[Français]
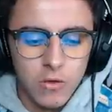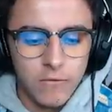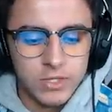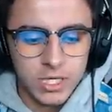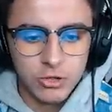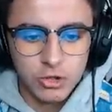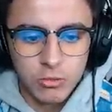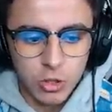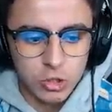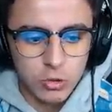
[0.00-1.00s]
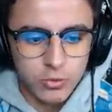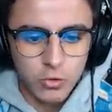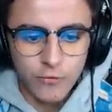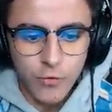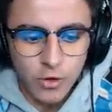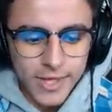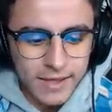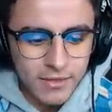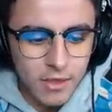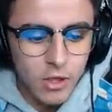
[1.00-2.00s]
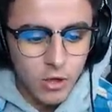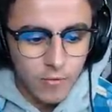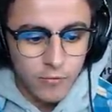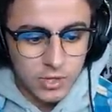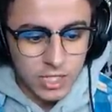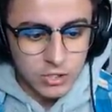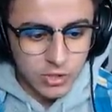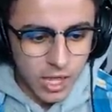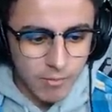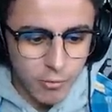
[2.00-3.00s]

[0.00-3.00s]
Vous allez justement dans les options de Fortnite, vous descendez un